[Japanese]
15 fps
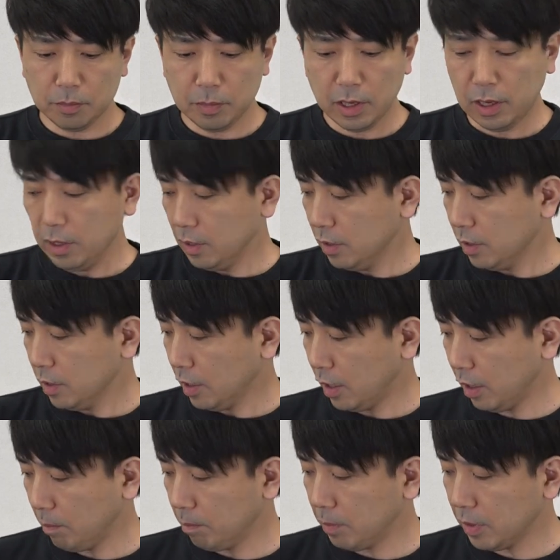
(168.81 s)
まあ、
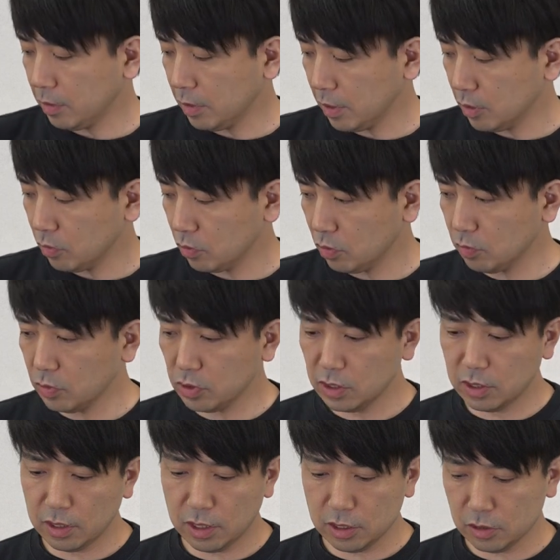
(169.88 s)
葉っぱがねとても
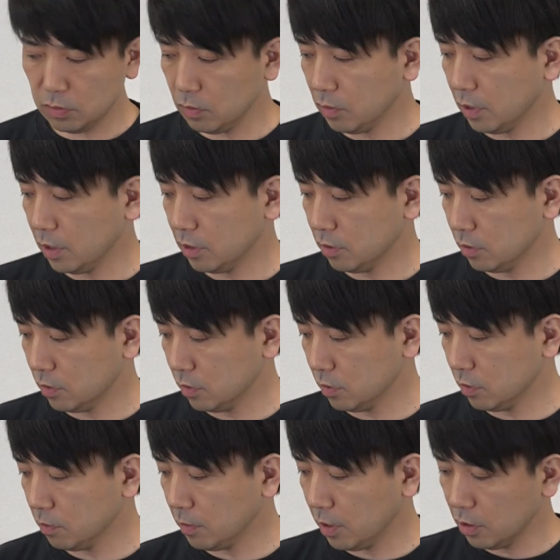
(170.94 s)
きれいそうなやつ
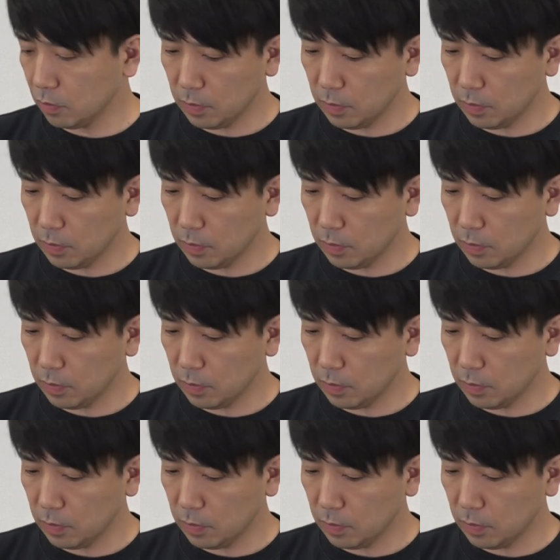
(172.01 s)
数枚